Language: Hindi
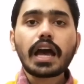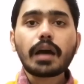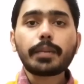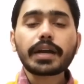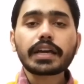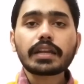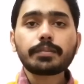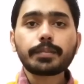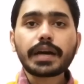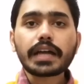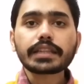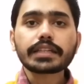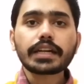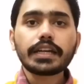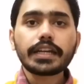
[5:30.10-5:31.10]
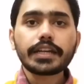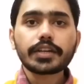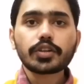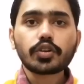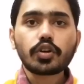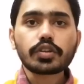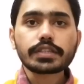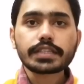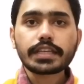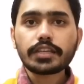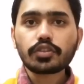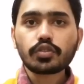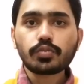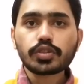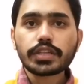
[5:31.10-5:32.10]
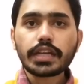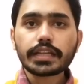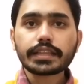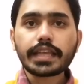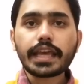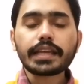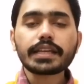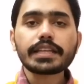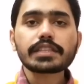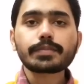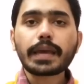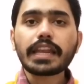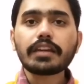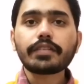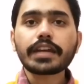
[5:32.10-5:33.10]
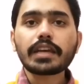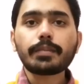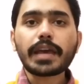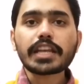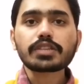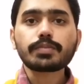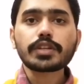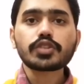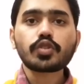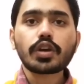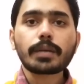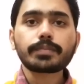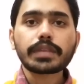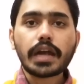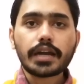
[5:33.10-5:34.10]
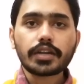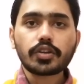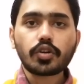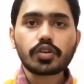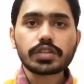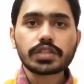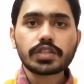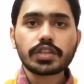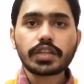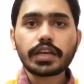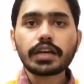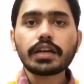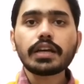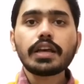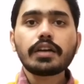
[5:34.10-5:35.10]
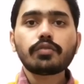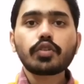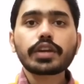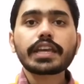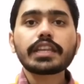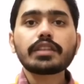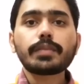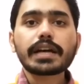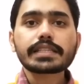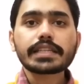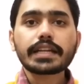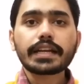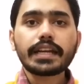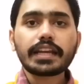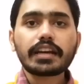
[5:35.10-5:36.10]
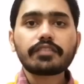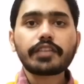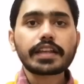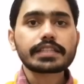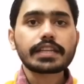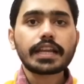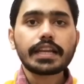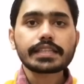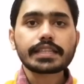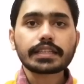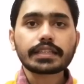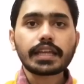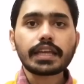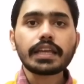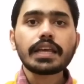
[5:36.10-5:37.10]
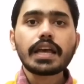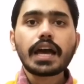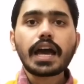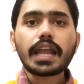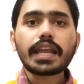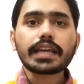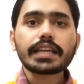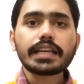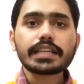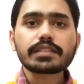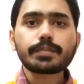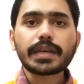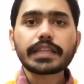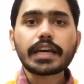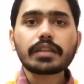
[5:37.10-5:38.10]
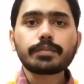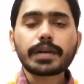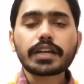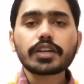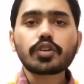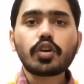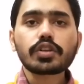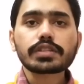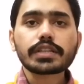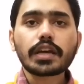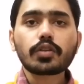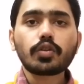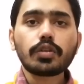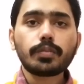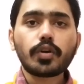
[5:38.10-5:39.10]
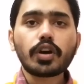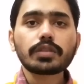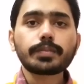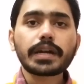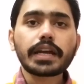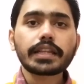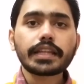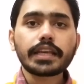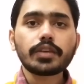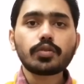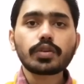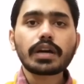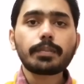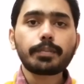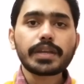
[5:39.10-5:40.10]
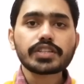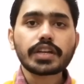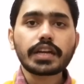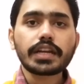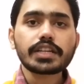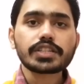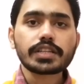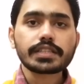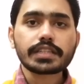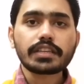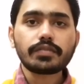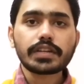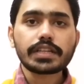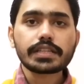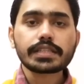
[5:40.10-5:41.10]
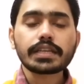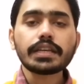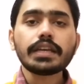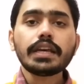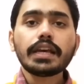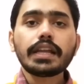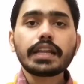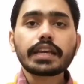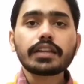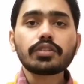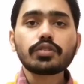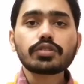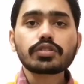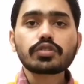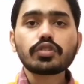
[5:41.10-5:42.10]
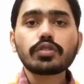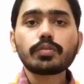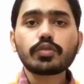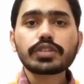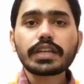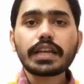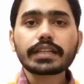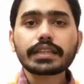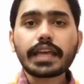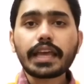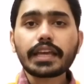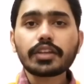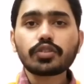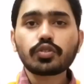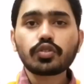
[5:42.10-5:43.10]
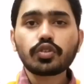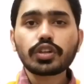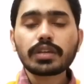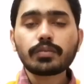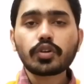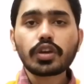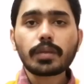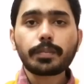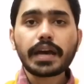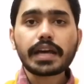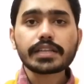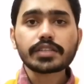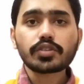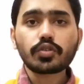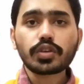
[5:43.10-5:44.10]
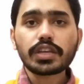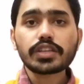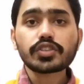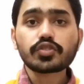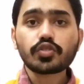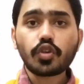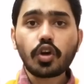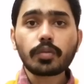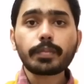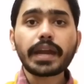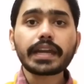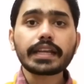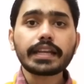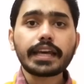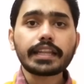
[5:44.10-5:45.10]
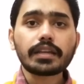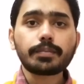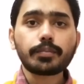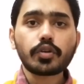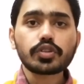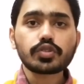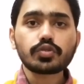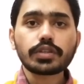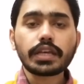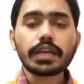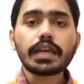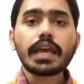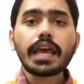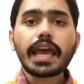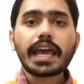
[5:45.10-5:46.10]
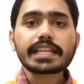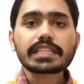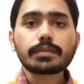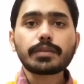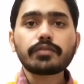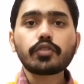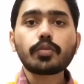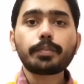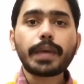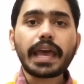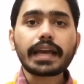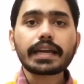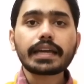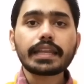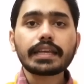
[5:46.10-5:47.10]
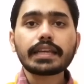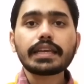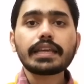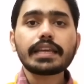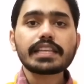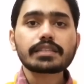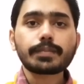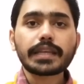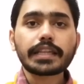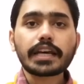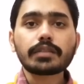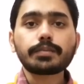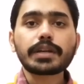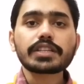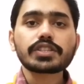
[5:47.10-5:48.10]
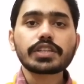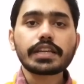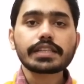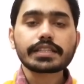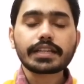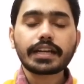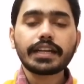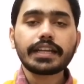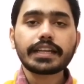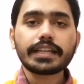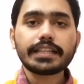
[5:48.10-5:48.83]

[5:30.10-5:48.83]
अब अगर हम बात कर लें टॉस की तो मुझे लगता है कि इस पहले वनडे मैच में जो कप्तान टॉस जीतेगा वो गेंदबाजी करने का फैसला ले सकता है हालांकि इस मैदान पर टॉस का रोल बहुत बड़ा नहीं होगा पिच कंडीशन की वजह से लेकिन दोस्तों मुझे लगता है कि दोनों टीमों के पास क्योंकि स्ट्रॉन्ग बैटिंग लाइनअप मौजूद है ऐसे में वो बैक करेंगी इस मैदान पर चेस करने के